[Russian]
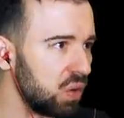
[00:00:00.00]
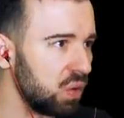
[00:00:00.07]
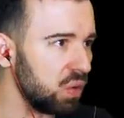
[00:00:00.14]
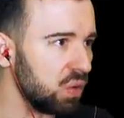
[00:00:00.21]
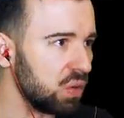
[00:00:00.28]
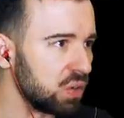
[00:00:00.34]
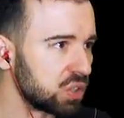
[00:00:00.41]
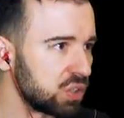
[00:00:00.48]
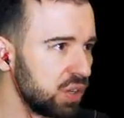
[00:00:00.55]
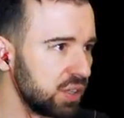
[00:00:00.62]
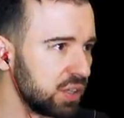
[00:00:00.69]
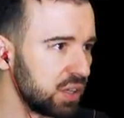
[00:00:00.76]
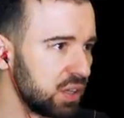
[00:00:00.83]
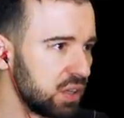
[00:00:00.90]
Оу, что
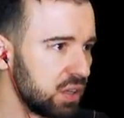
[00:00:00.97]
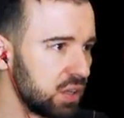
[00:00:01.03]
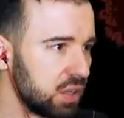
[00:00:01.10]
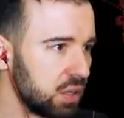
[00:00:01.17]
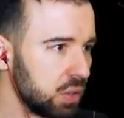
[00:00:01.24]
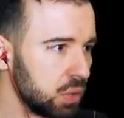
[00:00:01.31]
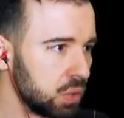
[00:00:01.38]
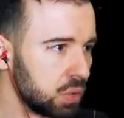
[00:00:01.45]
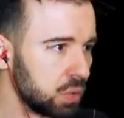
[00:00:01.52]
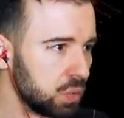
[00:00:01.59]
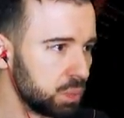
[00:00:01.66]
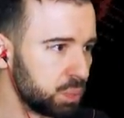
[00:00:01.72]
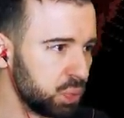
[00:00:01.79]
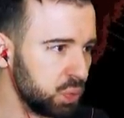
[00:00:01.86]
это?
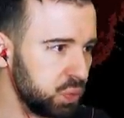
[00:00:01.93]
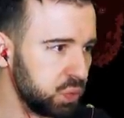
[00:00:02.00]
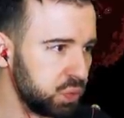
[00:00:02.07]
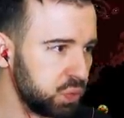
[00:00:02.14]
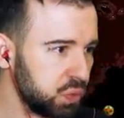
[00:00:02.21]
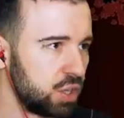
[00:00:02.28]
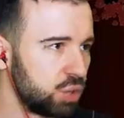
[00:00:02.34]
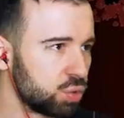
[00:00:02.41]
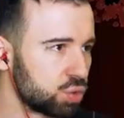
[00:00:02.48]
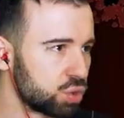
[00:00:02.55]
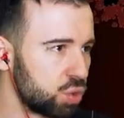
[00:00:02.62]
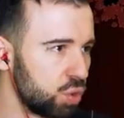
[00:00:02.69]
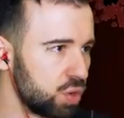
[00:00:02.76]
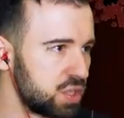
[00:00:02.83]
Пуф, какие-то
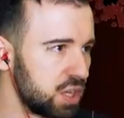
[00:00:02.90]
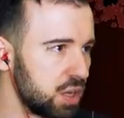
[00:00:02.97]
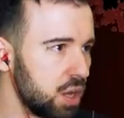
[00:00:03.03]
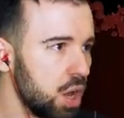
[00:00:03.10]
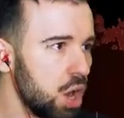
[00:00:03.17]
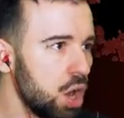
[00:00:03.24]
уже кости.